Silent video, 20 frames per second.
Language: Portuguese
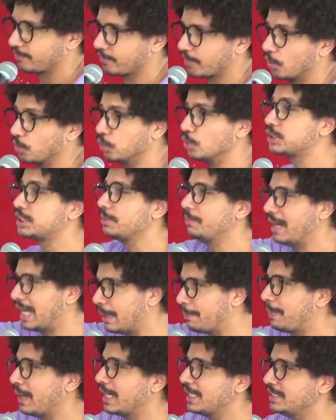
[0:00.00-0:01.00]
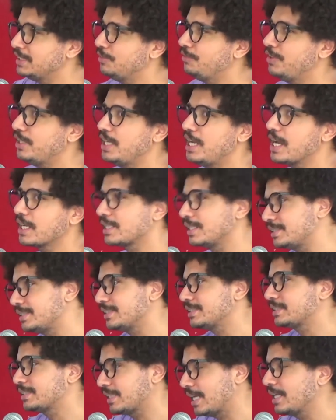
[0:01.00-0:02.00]
Lucimara Paris e viria aqui.
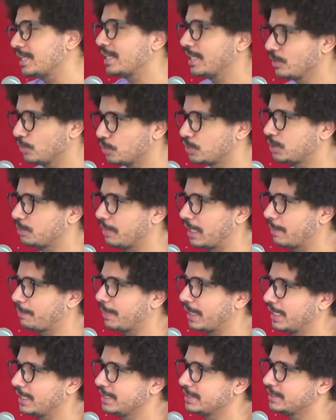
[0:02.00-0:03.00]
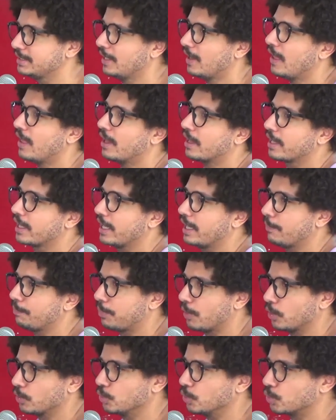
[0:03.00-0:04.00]
Você tá ligado, Lucimara Mano, Paris? A gente tem que transformar que
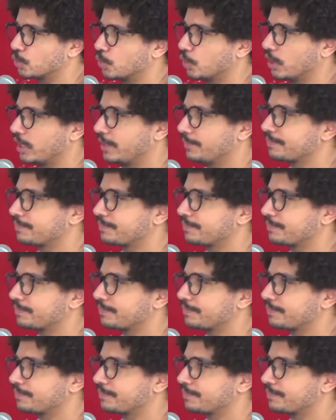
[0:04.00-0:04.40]
era produtora.